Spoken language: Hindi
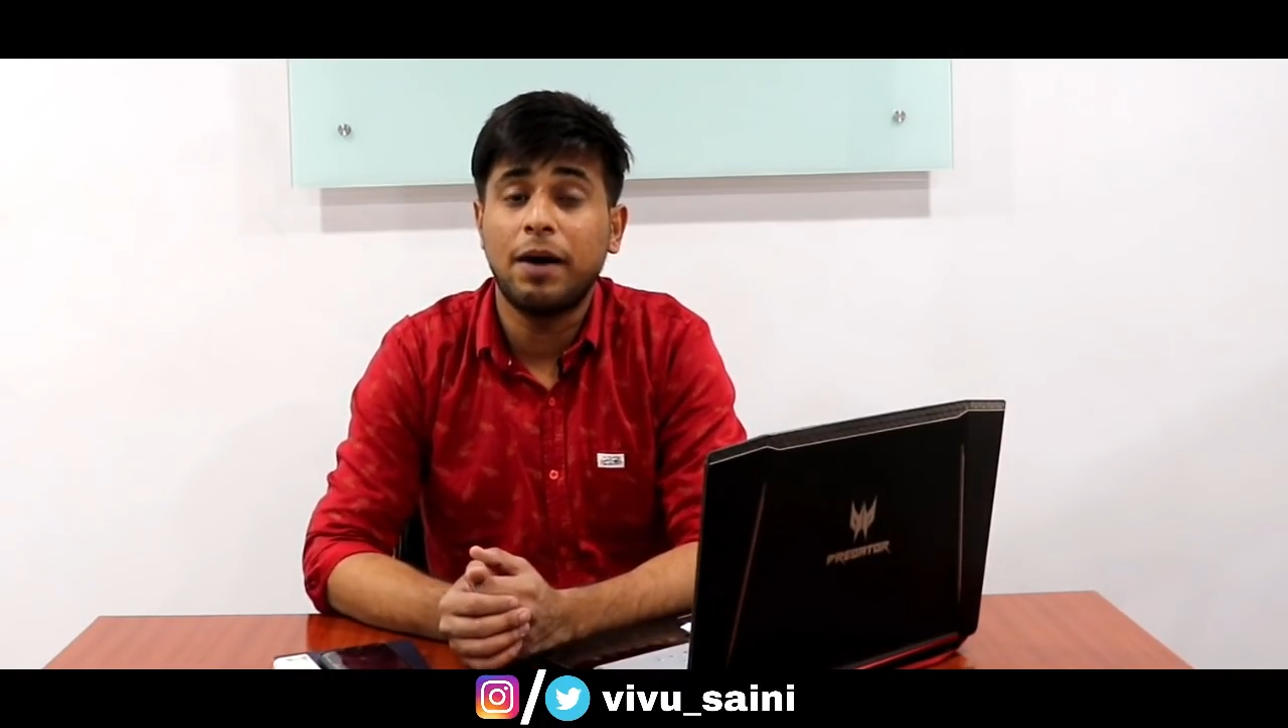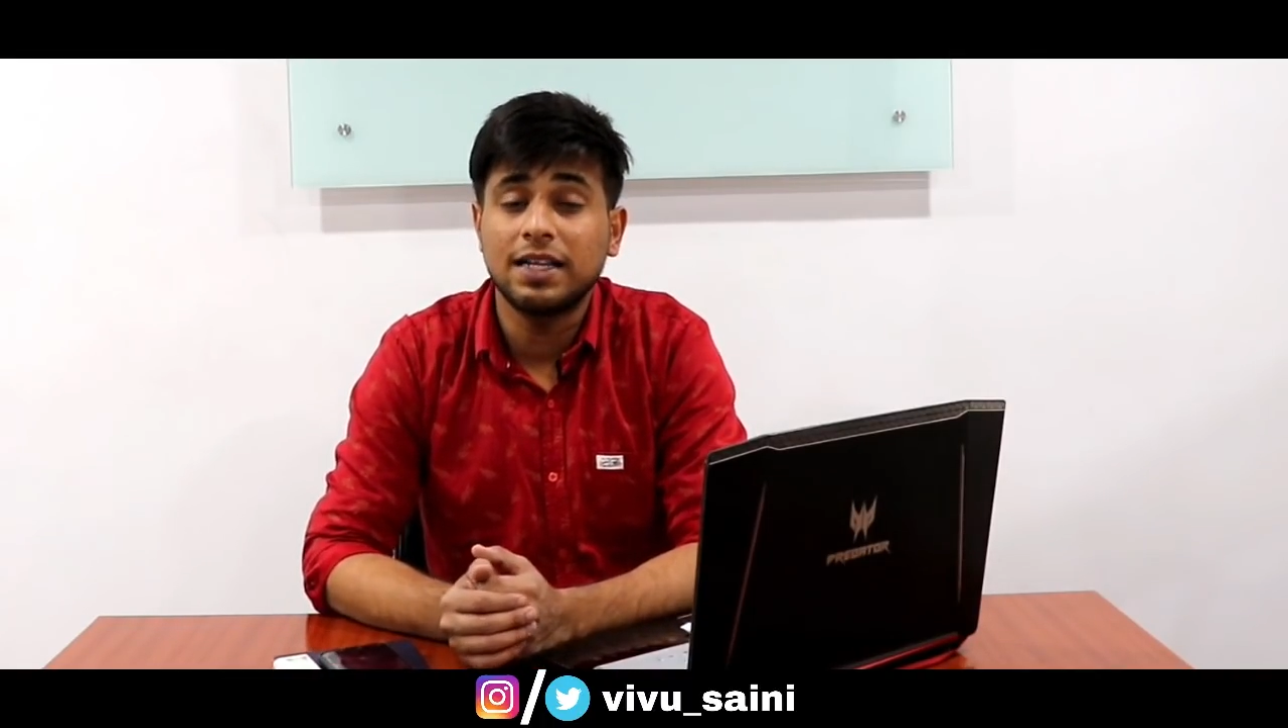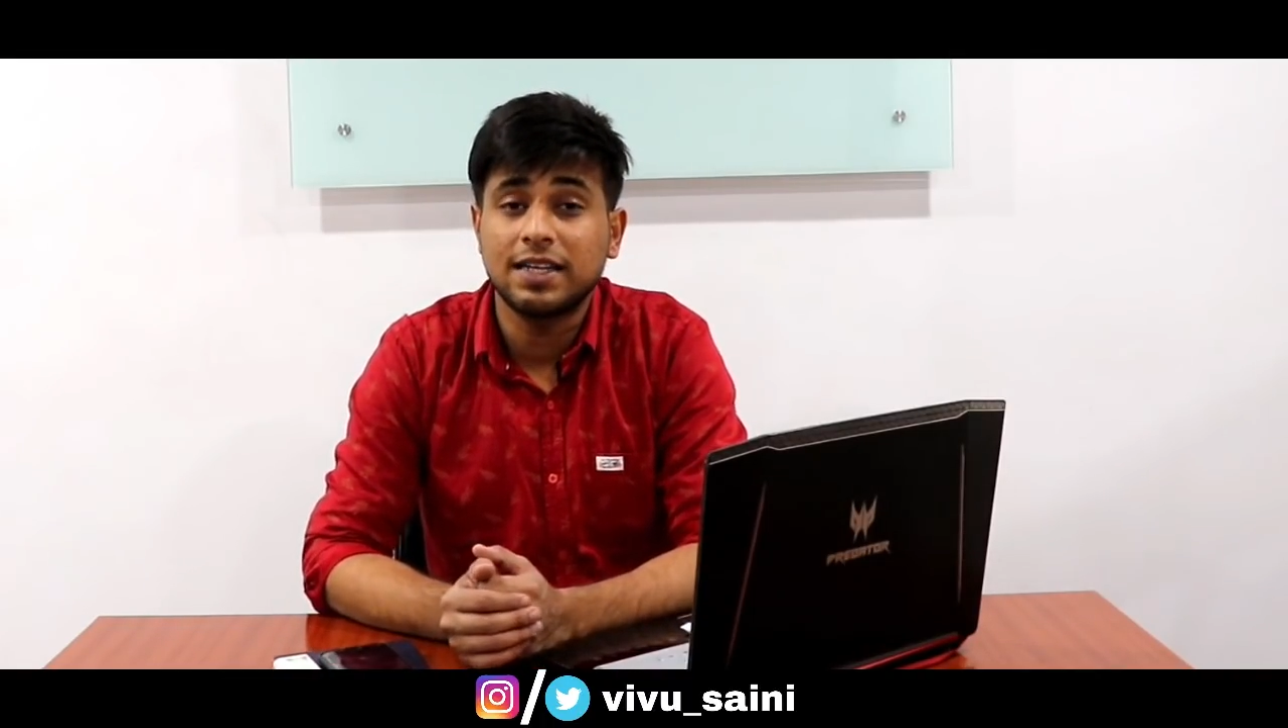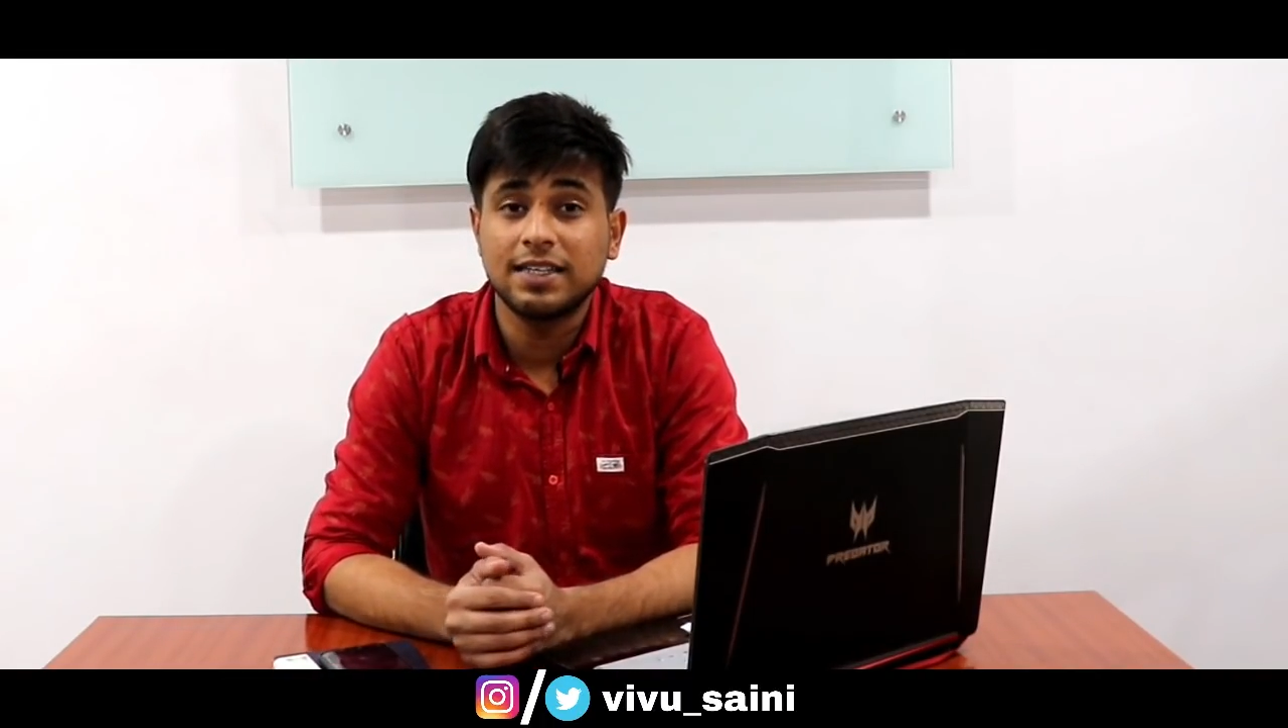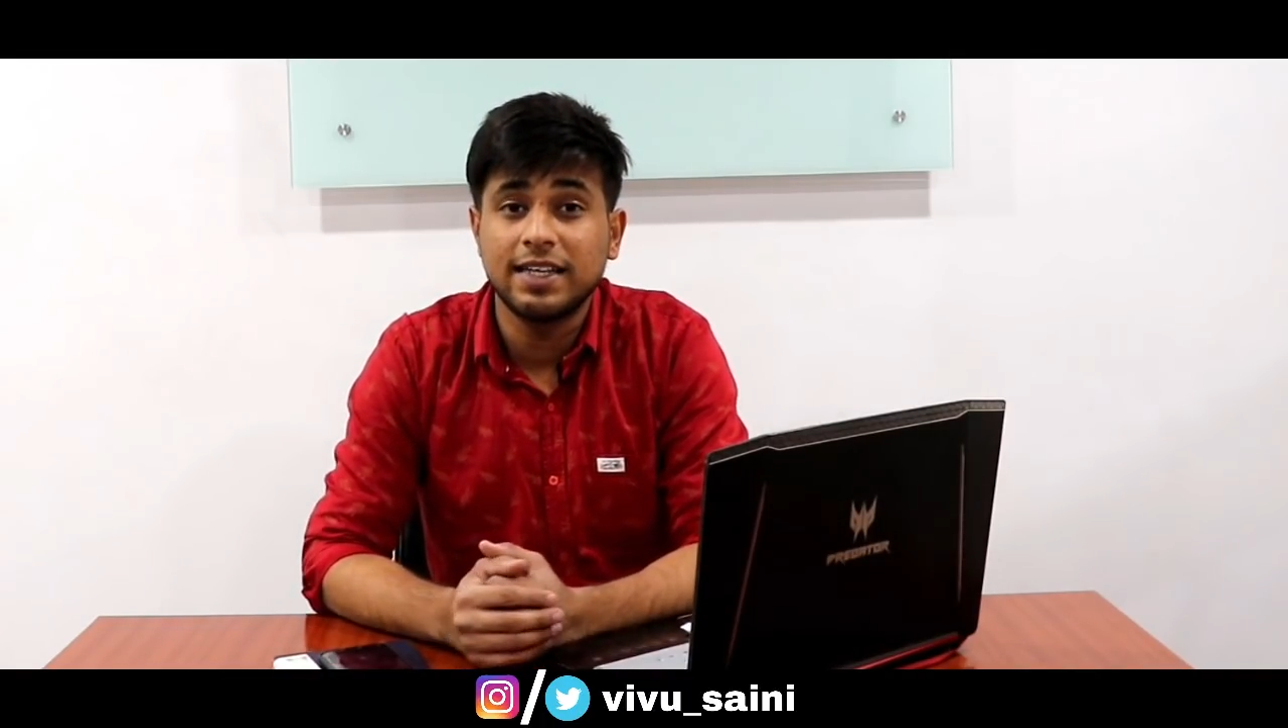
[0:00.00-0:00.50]

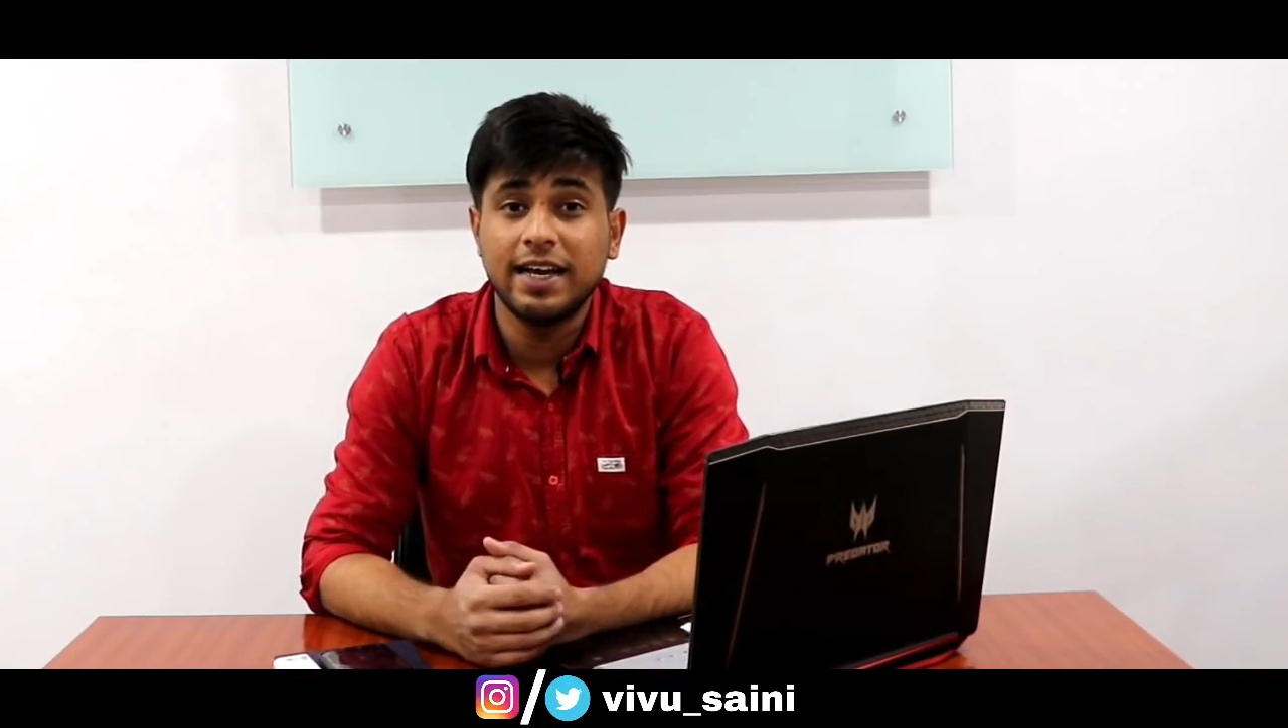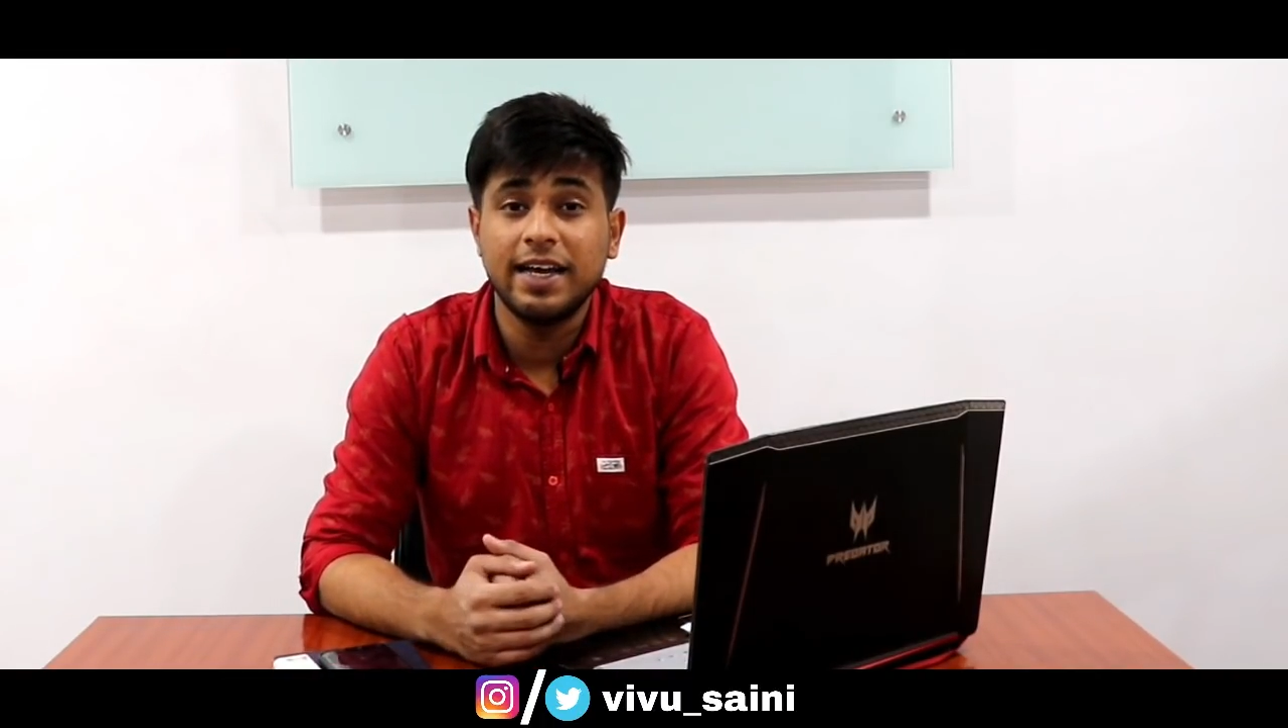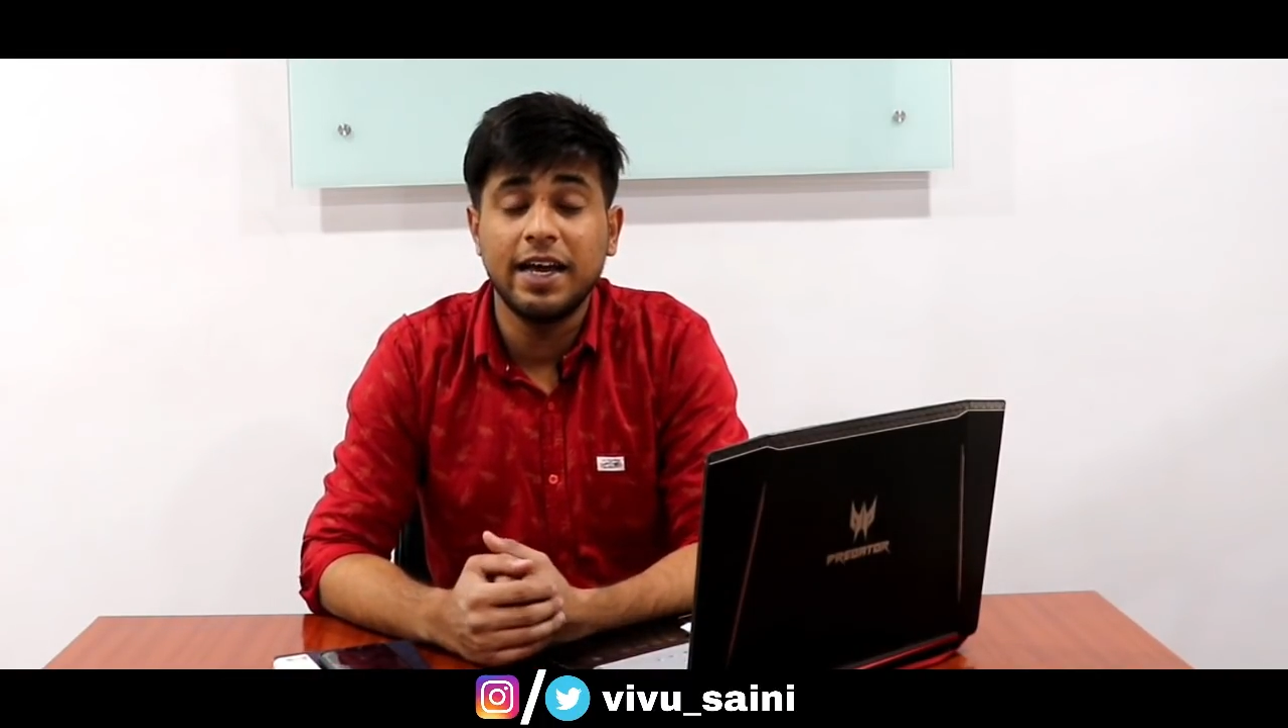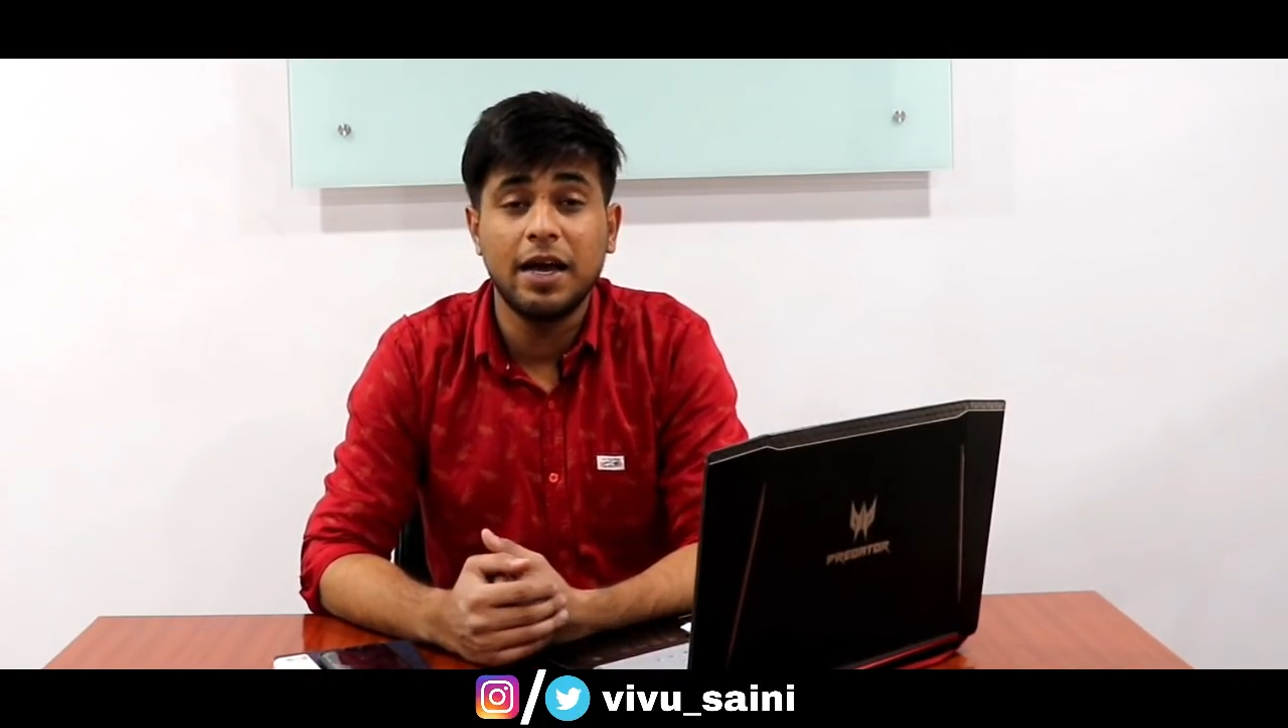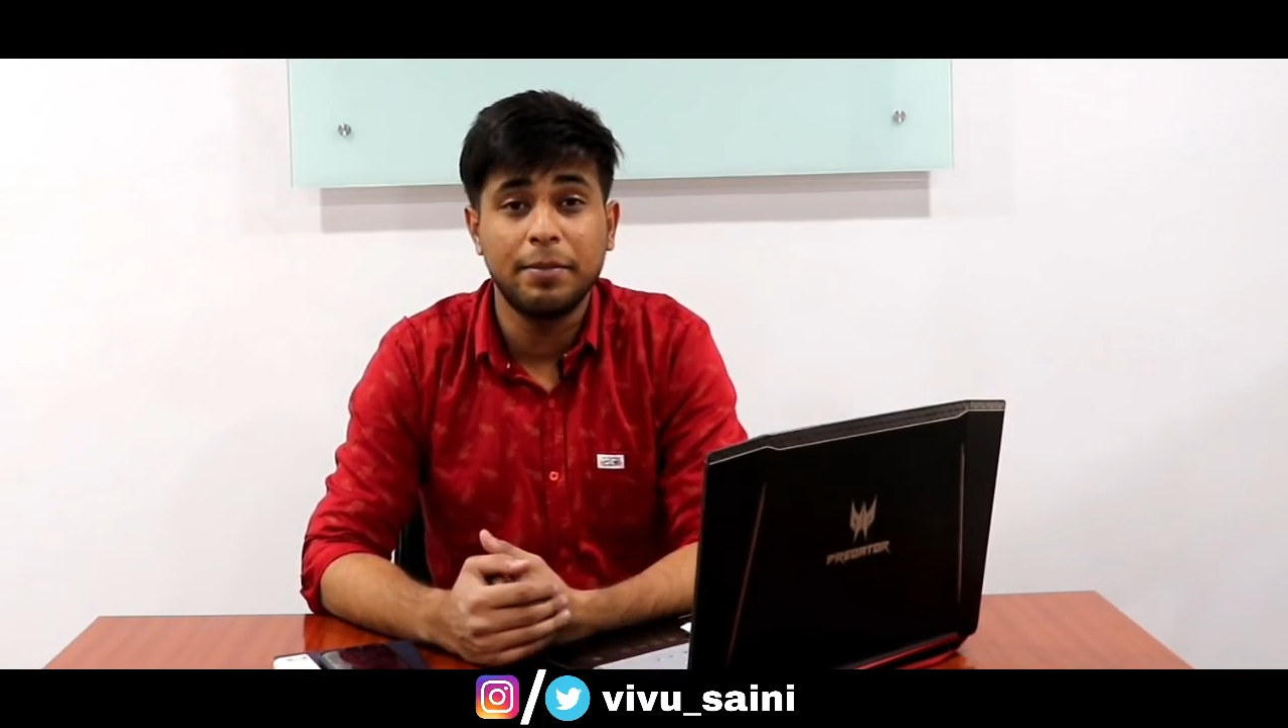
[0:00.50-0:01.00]
बात करते
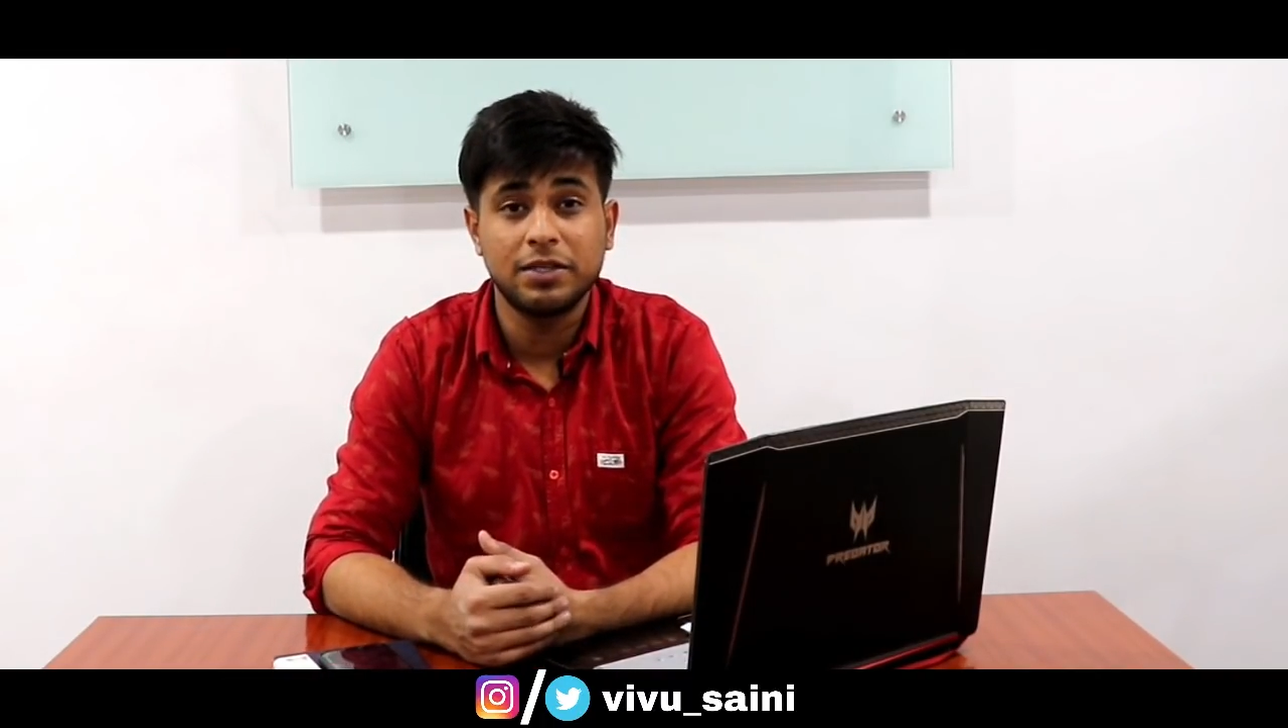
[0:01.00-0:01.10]
हैं ये है